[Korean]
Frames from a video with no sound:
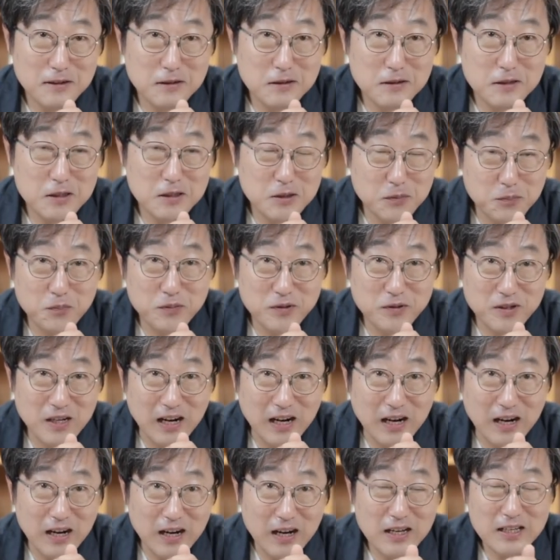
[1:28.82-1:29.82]

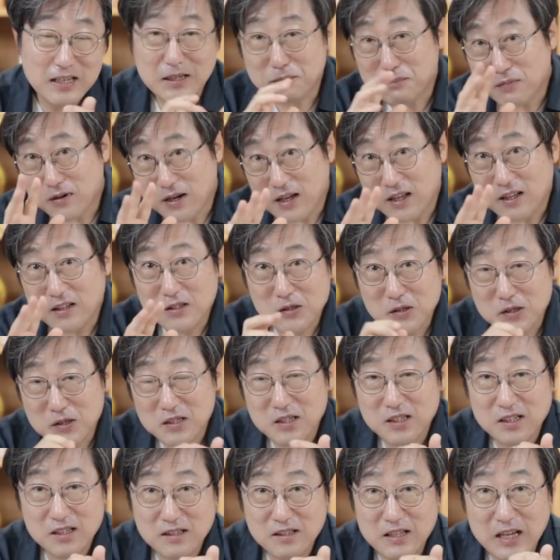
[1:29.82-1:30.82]
짚으라, 이 Plan Do
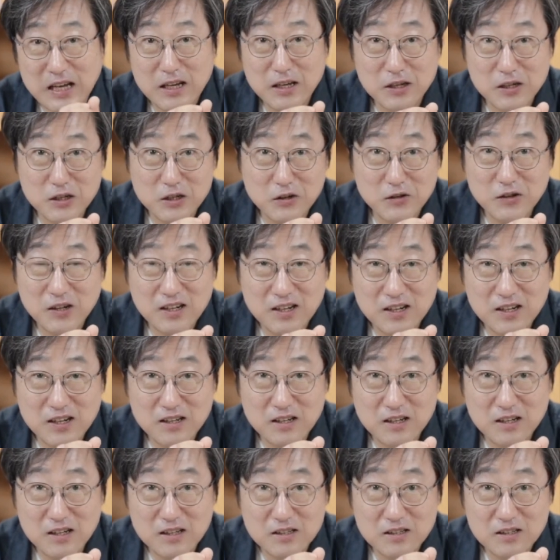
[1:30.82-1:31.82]
See 다이어리와
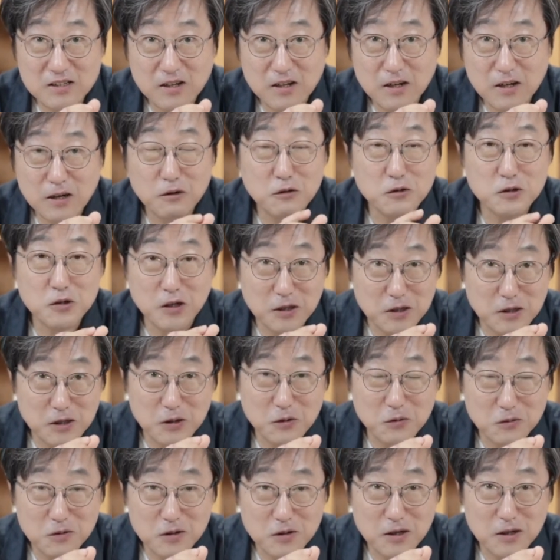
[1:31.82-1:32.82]
관련해서 하고 저한테
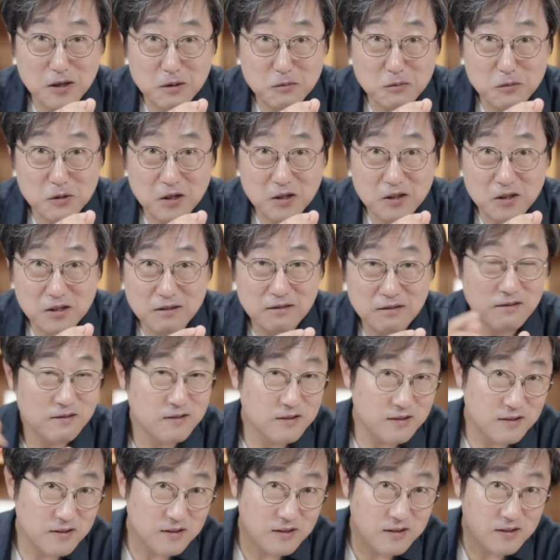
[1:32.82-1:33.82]
요구를 한다면 저는
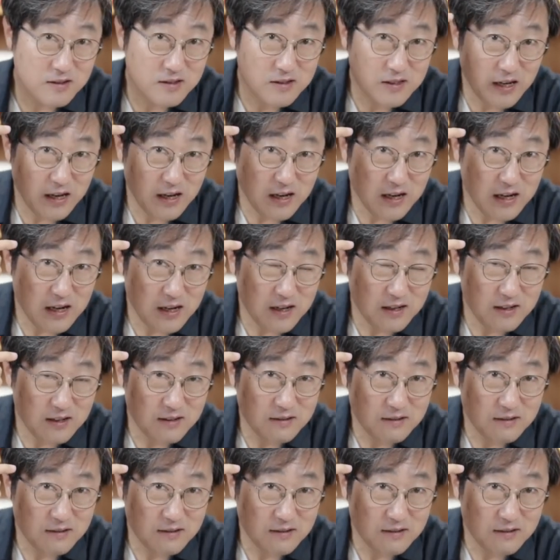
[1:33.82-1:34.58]
생각.